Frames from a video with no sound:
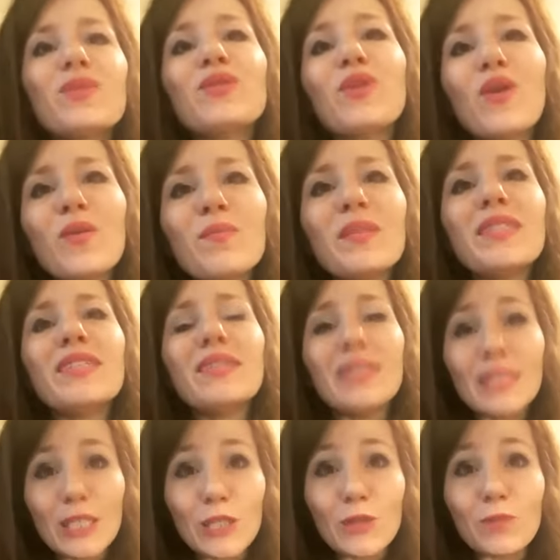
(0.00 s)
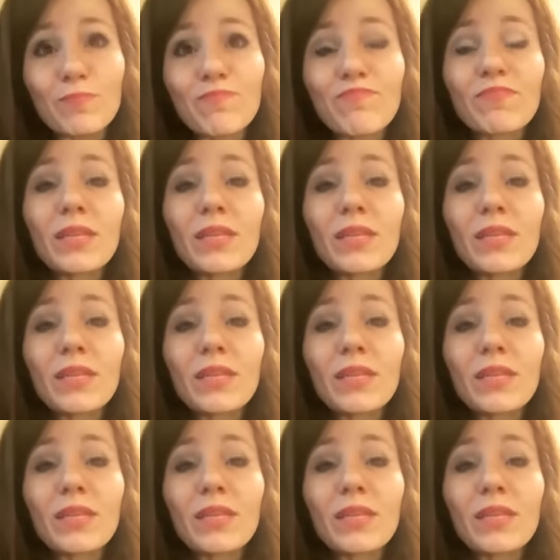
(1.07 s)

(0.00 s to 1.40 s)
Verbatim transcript: nome di Dio,